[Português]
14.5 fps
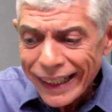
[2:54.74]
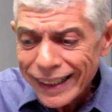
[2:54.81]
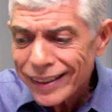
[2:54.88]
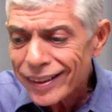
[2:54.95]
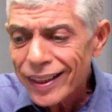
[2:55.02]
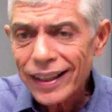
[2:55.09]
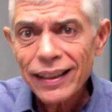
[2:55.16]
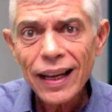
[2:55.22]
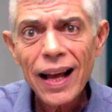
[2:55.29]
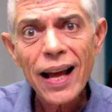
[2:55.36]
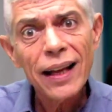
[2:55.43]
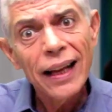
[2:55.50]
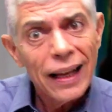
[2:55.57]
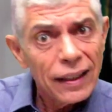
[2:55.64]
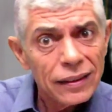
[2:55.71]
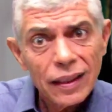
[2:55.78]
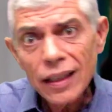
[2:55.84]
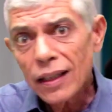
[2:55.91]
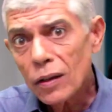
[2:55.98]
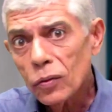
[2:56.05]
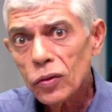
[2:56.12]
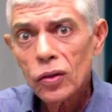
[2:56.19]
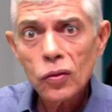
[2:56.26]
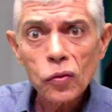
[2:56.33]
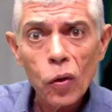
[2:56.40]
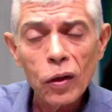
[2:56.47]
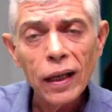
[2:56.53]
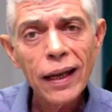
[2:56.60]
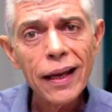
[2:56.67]
e treinar, treina com seus
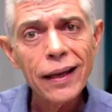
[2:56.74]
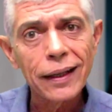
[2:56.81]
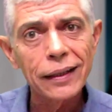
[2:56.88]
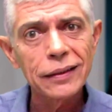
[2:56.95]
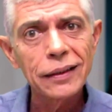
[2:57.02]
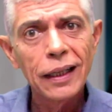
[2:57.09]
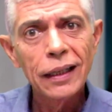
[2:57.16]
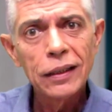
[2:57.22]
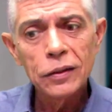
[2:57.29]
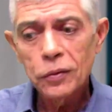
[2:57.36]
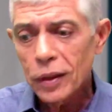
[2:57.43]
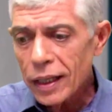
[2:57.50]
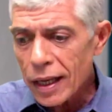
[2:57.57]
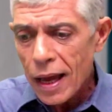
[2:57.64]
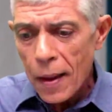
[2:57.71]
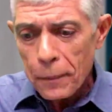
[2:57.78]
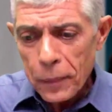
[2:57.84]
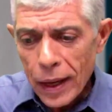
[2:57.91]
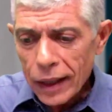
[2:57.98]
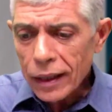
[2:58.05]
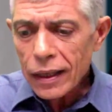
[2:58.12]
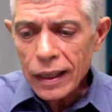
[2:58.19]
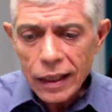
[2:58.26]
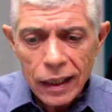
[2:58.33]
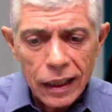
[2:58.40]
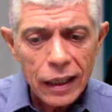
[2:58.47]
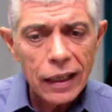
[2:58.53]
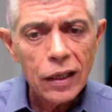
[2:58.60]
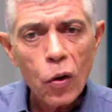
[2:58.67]
colegas, não é? Pega e,
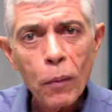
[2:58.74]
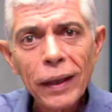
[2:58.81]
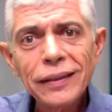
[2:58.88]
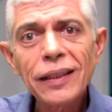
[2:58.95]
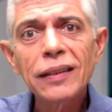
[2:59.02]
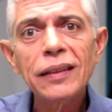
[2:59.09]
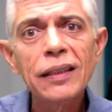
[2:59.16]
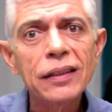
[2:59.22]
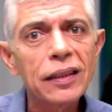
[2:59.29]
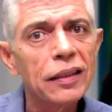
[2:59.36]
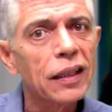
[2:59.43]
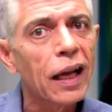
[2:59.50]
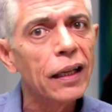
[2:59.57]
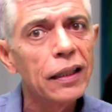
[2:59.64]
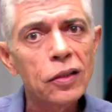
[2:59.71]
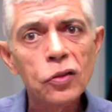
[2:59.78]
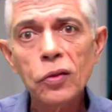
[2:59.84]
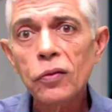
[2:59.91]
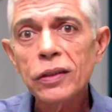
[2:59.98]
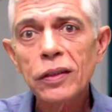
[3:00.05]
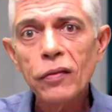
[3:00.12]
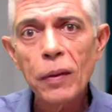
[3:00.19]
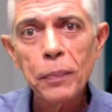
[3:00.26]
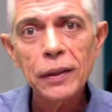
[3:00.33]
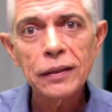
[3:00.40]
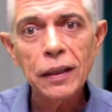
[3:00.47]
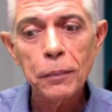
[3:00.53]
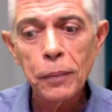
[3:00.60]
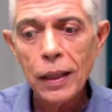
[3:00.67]
e, e, começa a exercitar isso e você vai
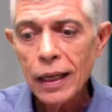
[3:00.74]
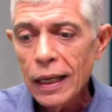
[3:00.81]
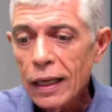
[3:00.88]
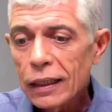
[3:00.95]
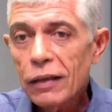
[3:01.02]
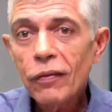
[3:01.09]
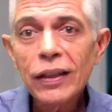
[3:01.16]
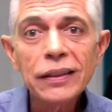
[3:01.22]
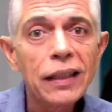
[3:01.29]
perceber que vai